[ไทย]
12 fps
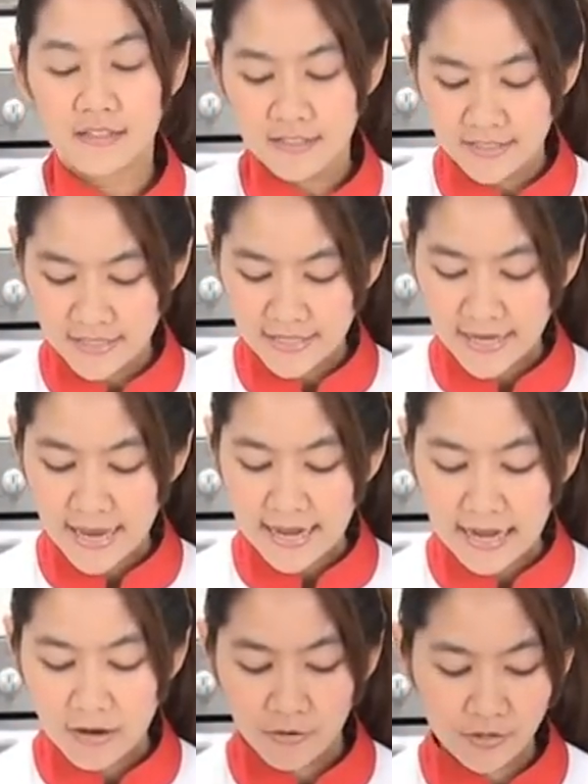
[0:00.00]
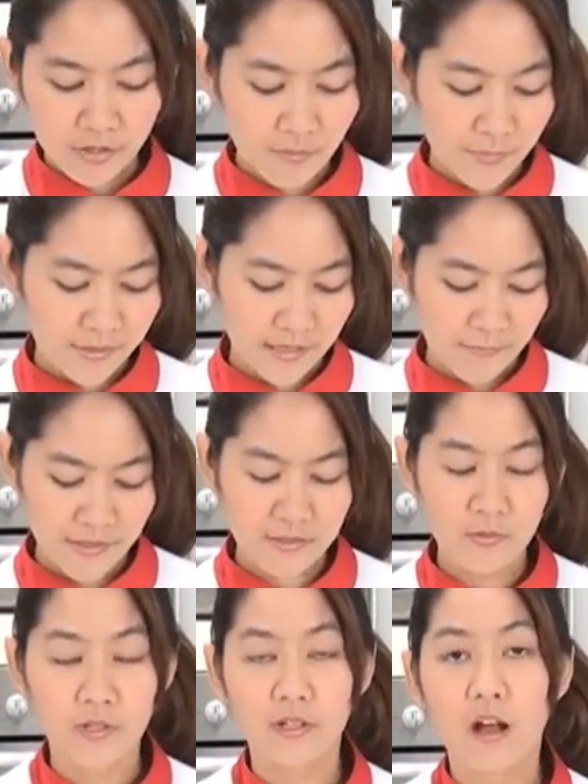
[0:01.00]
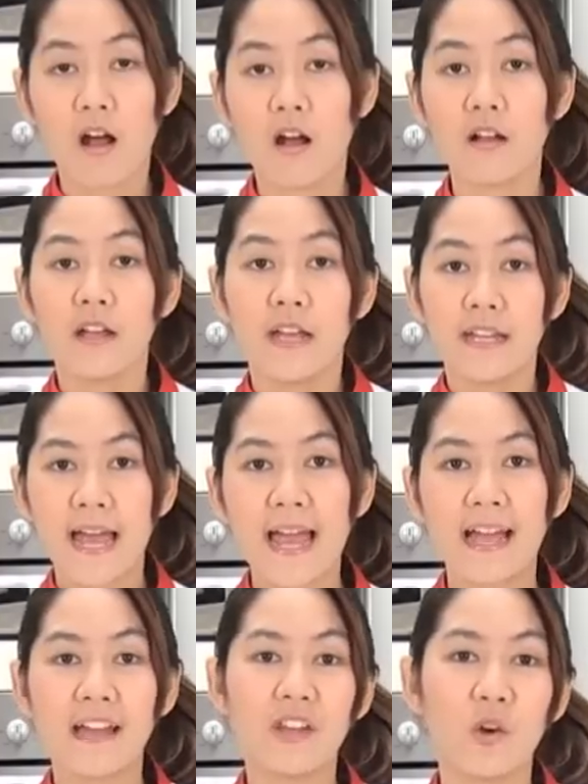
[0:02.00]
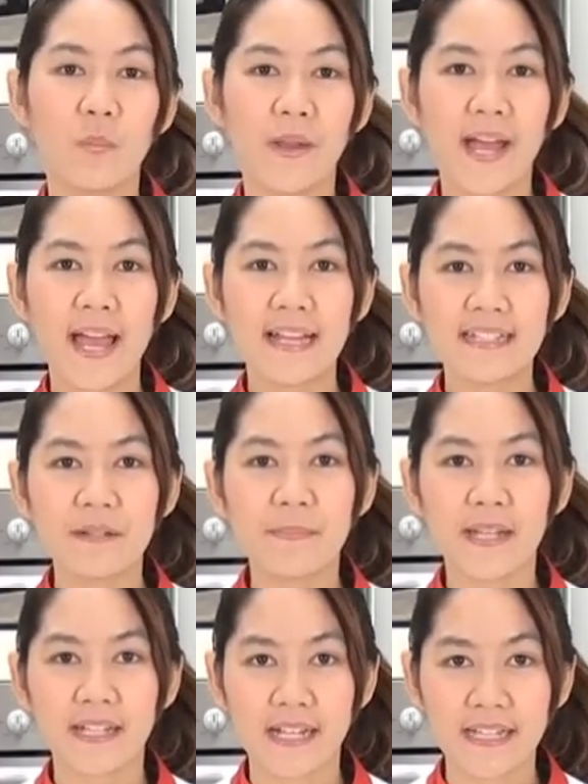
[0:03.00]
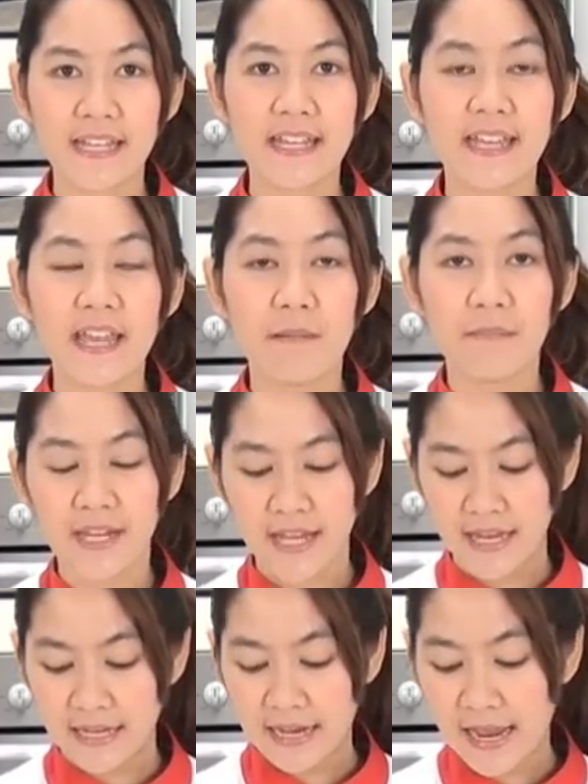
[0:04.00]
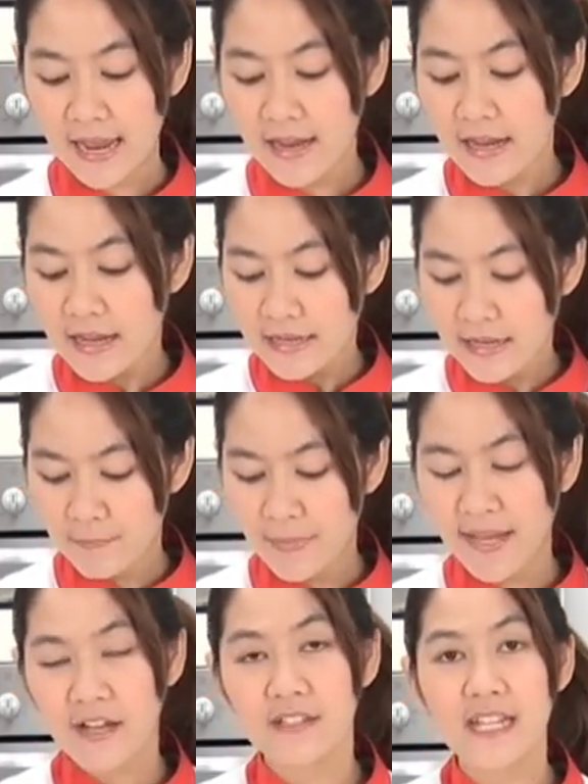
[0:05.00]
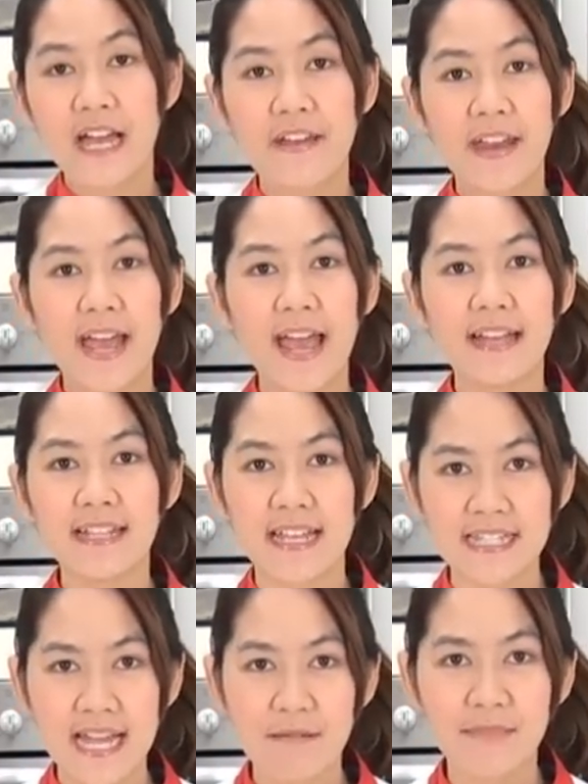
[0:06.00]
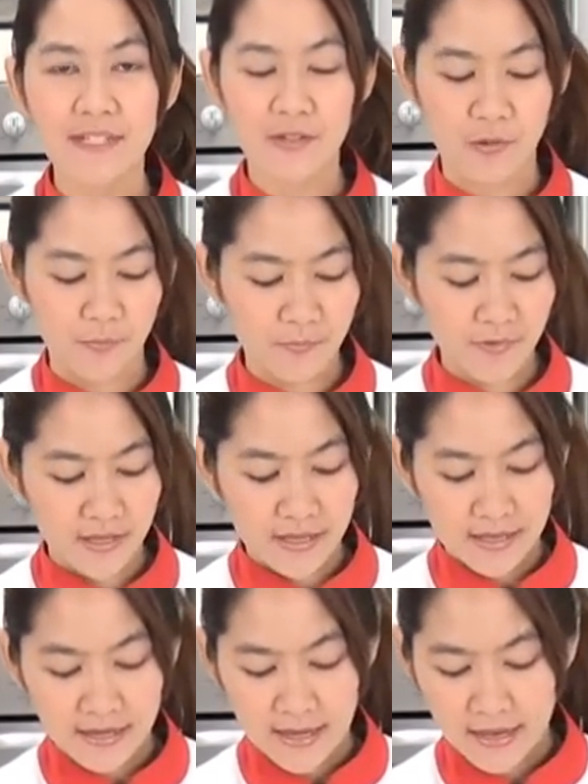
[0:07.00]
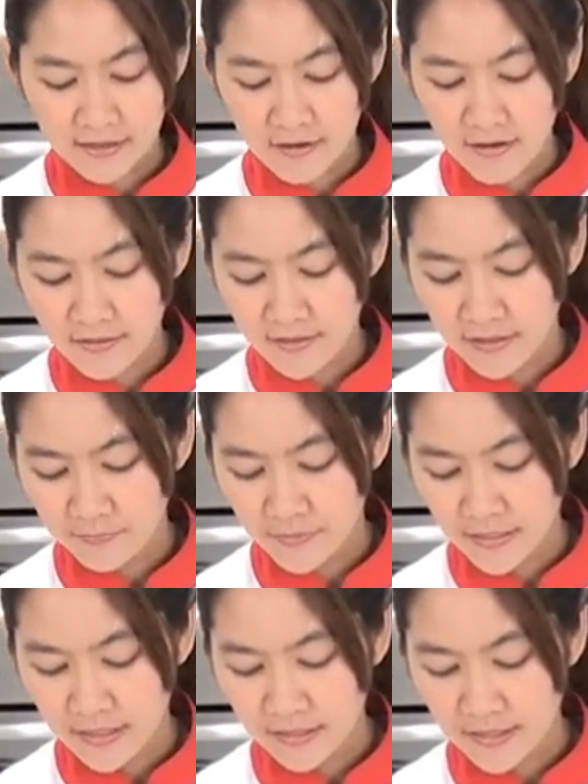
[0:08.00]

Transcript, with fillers: ทีนี้นะคะเราก็ต้องมาเตรียมในส่วนของหน้าขนมนะคะ ซึ่งเป็นกะทิเค็มนั่นเองนะคะนำแป้งข้าวเจ้านะคะ ใส่ชามผสม และก็เติมกะ